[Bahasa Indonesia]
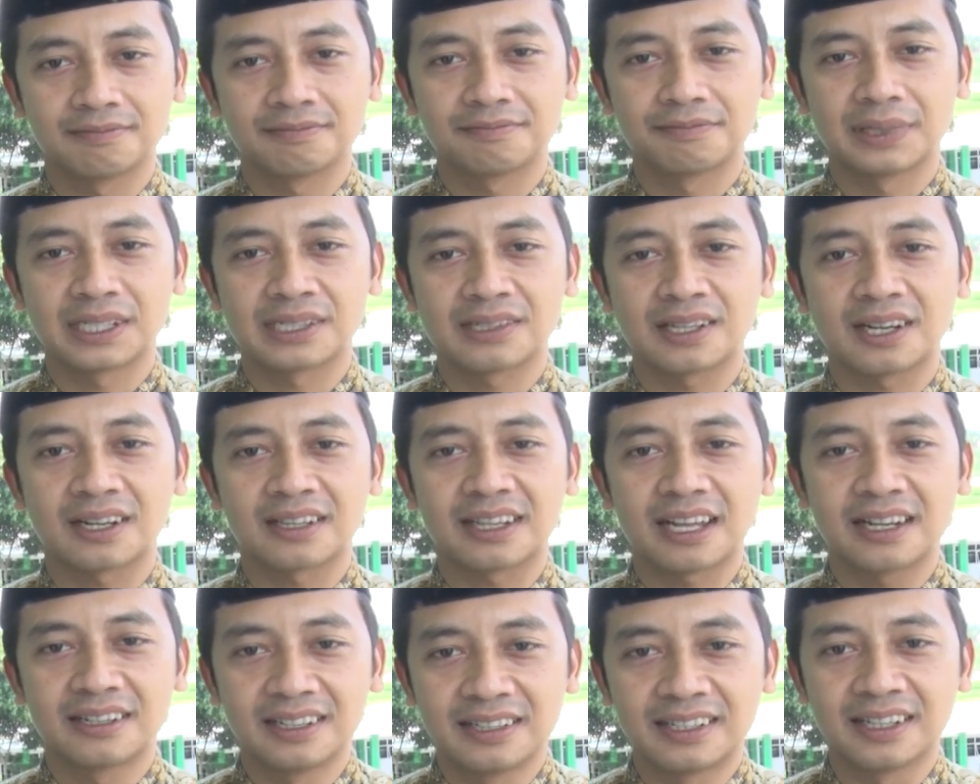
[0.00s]
peserta
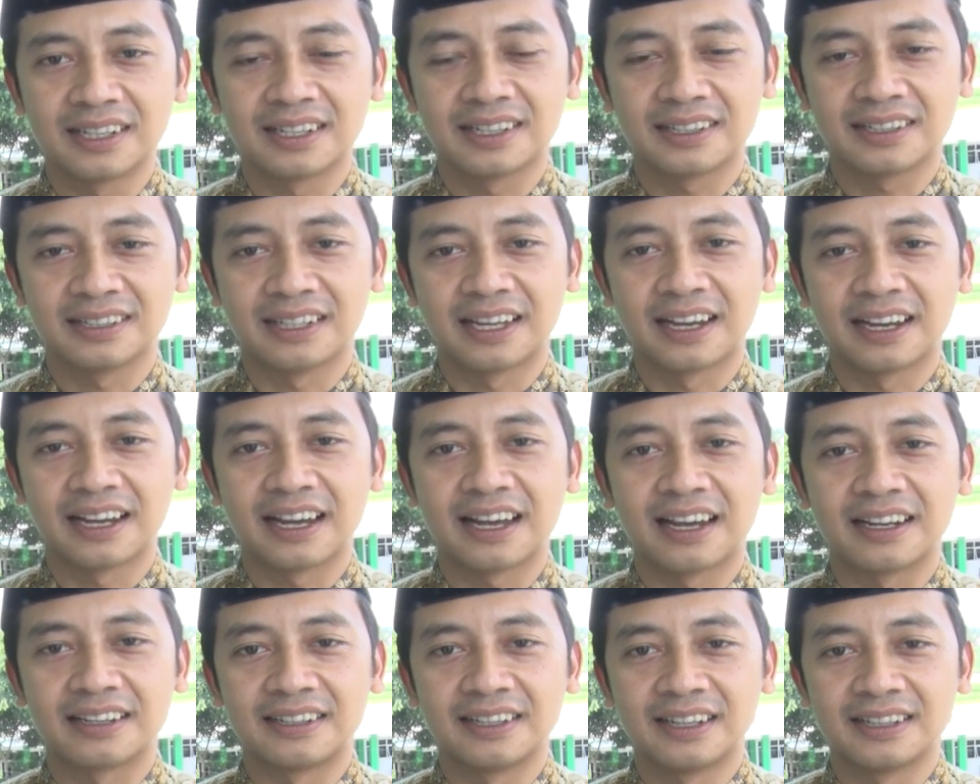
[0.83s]
didik yang
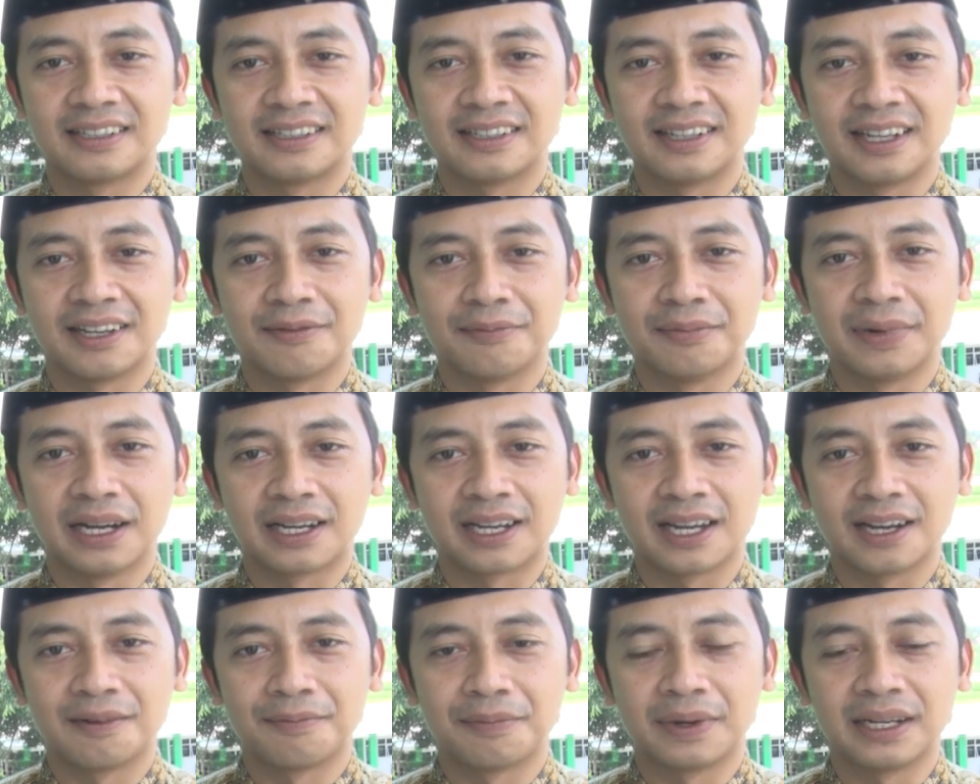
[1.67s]
ada di
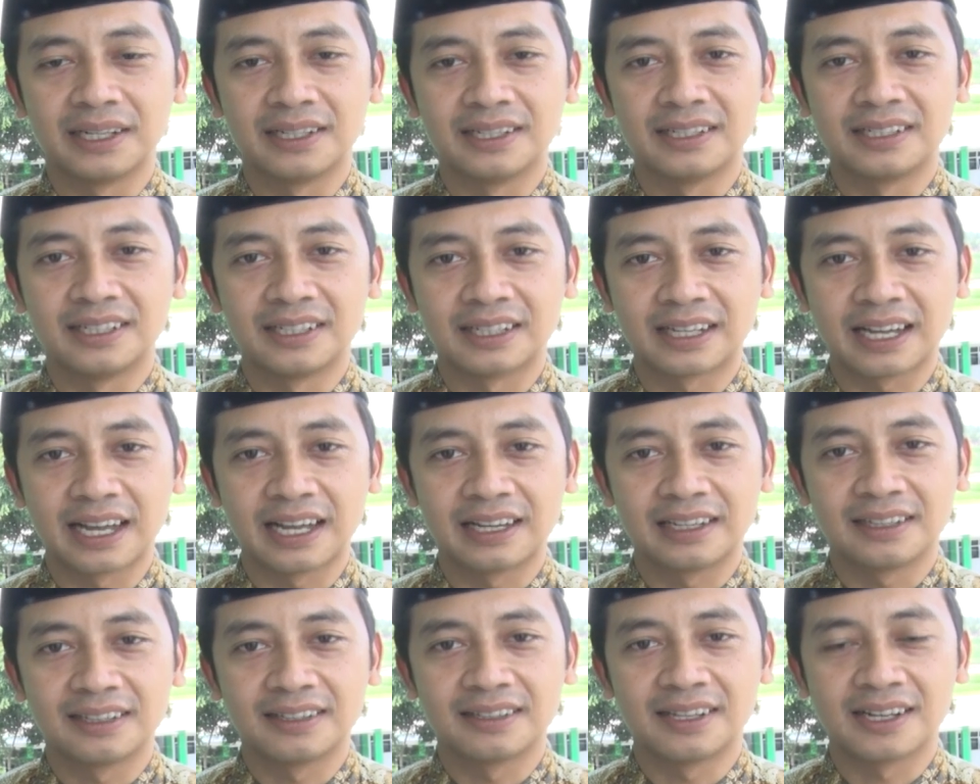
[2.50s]
lembaga pendidikan
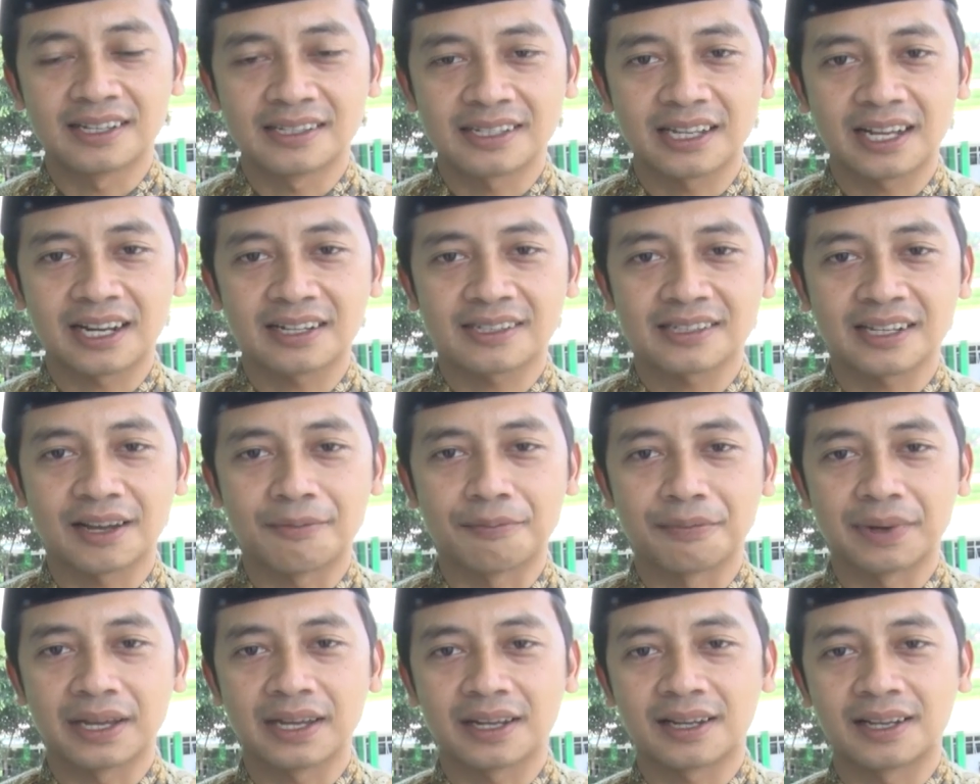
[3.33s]
dasar
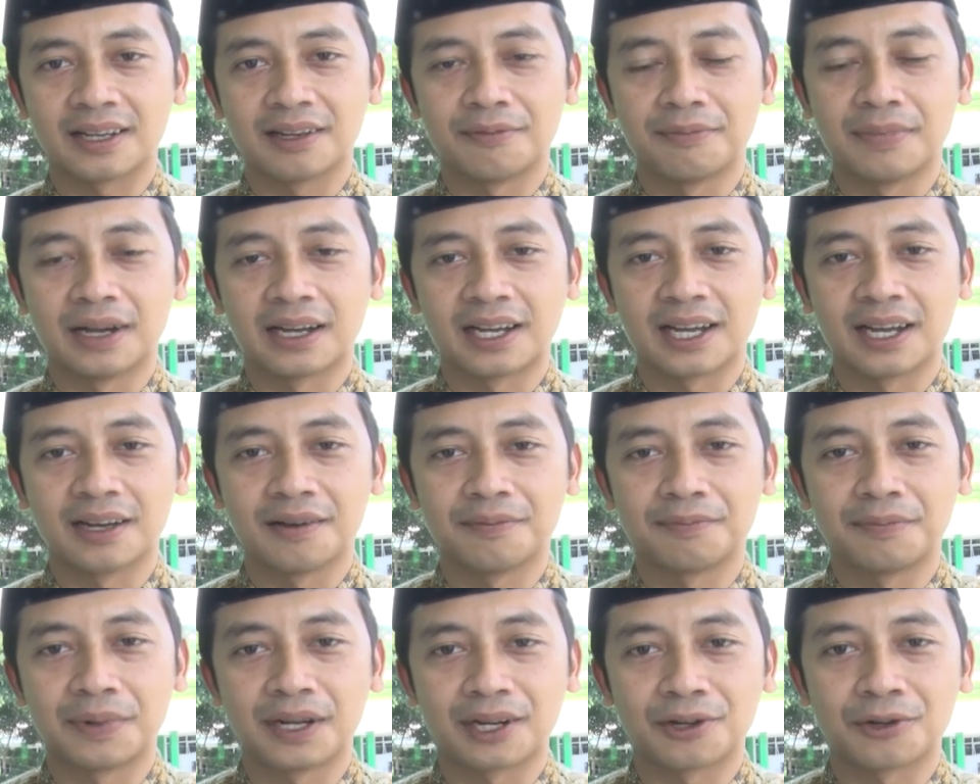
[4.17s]
sampai ke lembaga
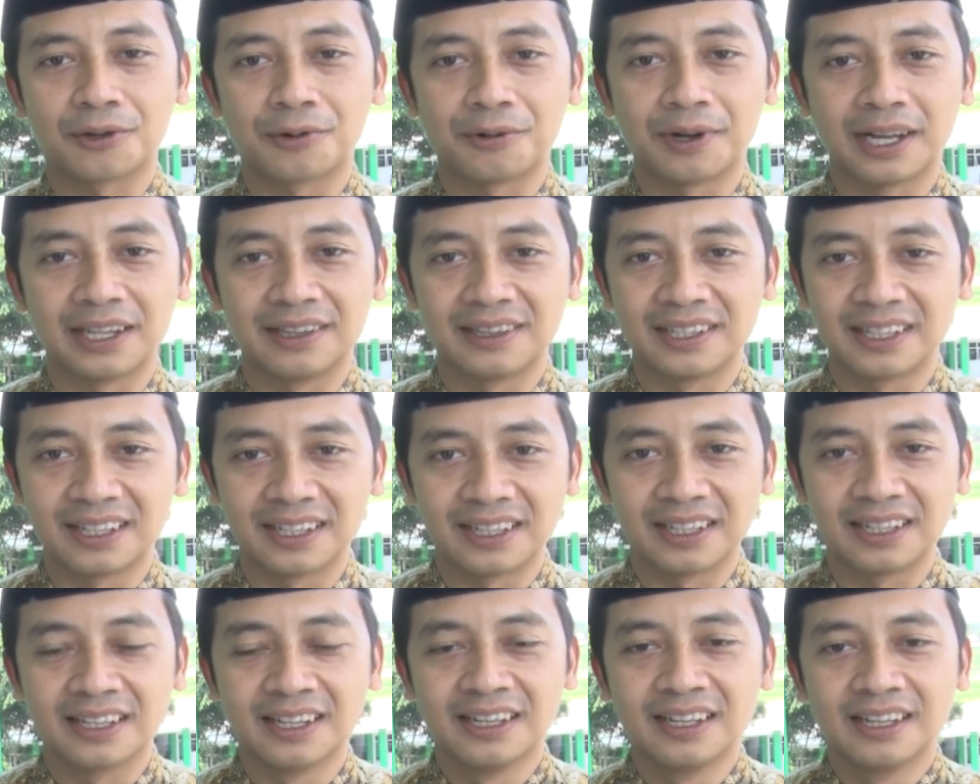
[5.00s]
perguruan
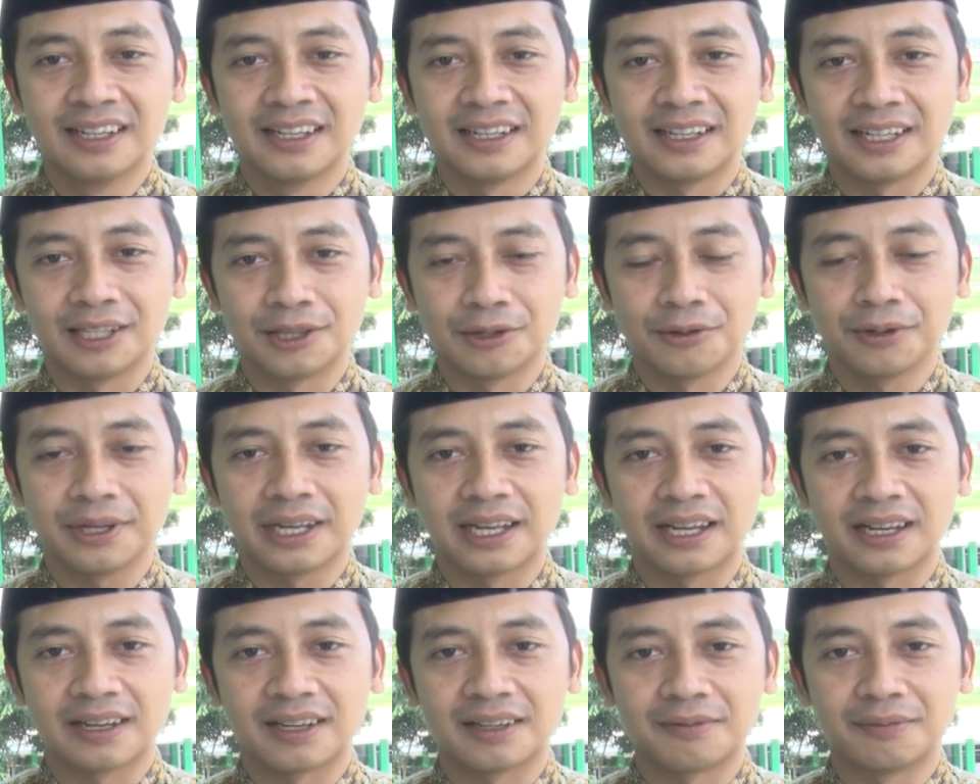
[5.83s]
Itu yang